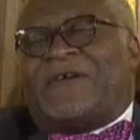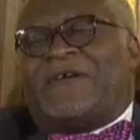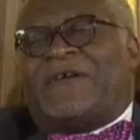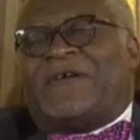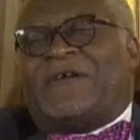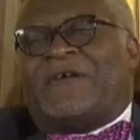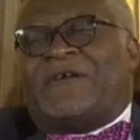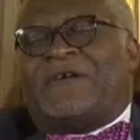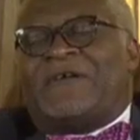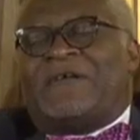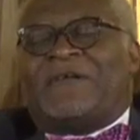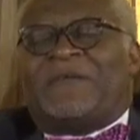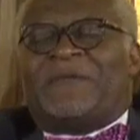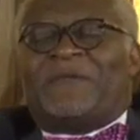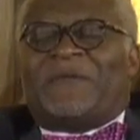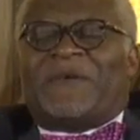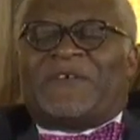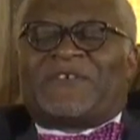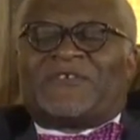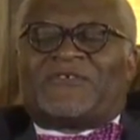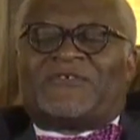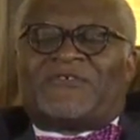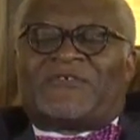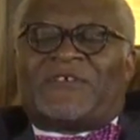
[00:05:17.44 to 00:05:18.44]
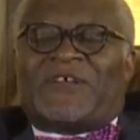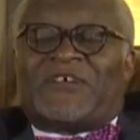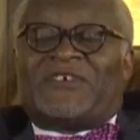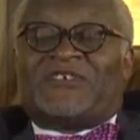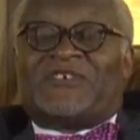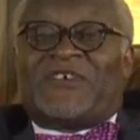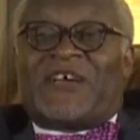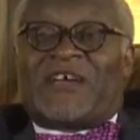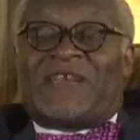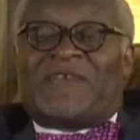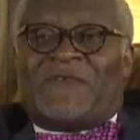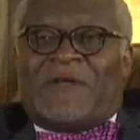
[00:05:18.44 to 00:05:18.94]
Euh, parce que quand
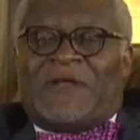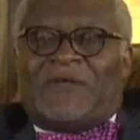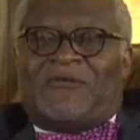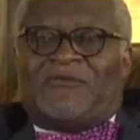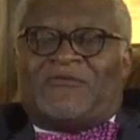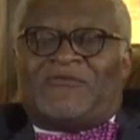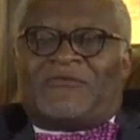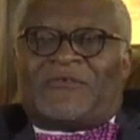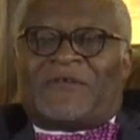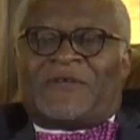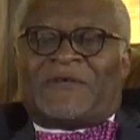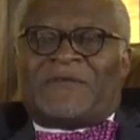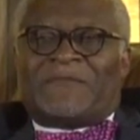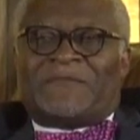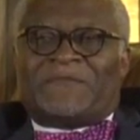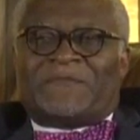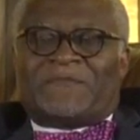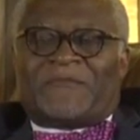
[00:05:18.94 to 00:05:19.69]
j'arrive à Londres,